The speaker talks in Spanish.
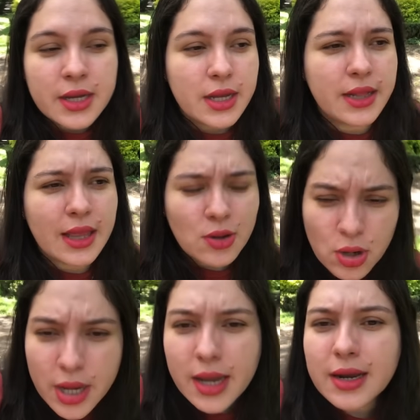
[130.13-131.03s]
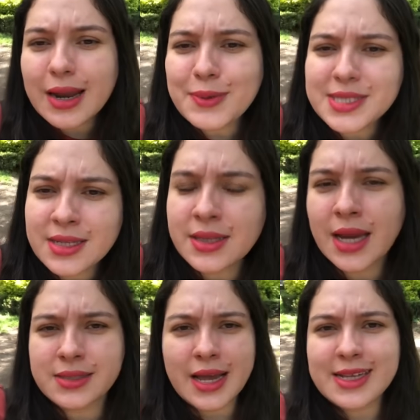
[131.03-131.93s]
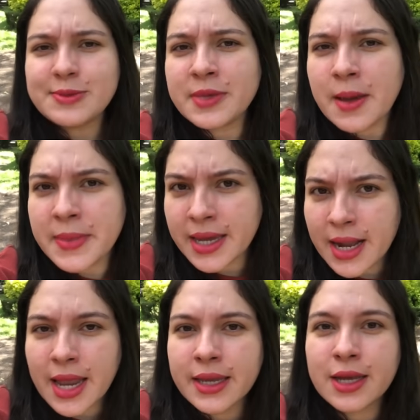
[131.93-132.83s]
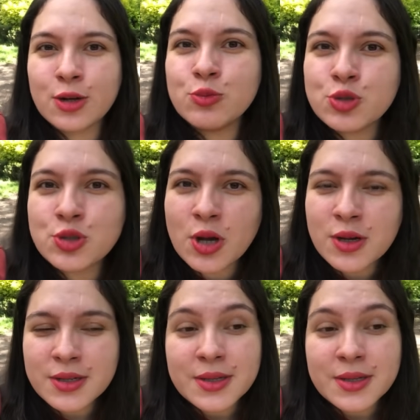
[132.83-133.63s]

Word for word: y tengo que irla a visitar, ya es mi amiga, la quiero mucho